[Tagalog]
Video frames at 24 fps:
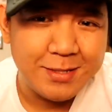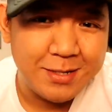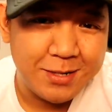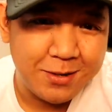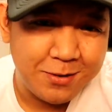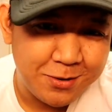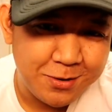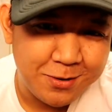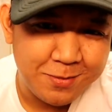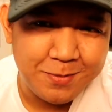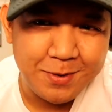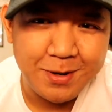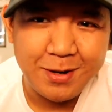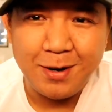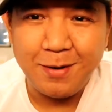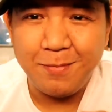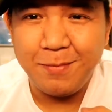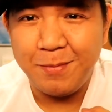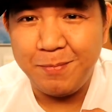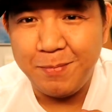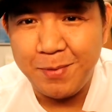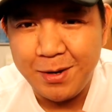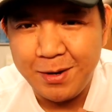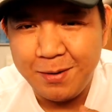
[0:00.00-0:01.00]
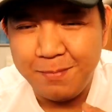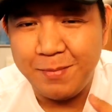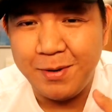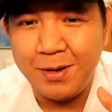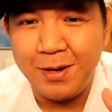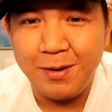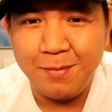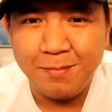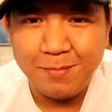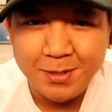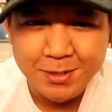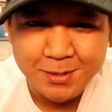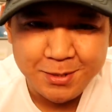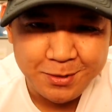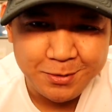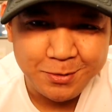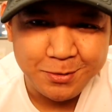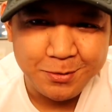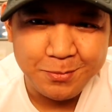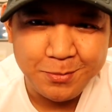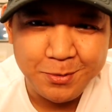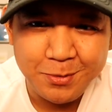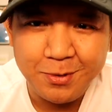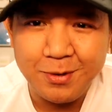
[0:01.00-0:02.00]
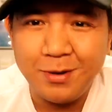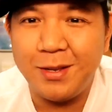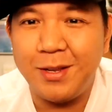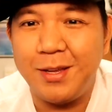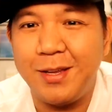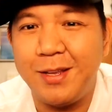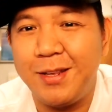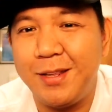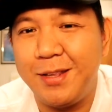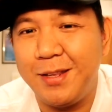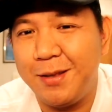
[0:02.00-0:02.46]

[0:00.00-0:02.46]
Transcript: siguro marami pinimiling pa sa lubong then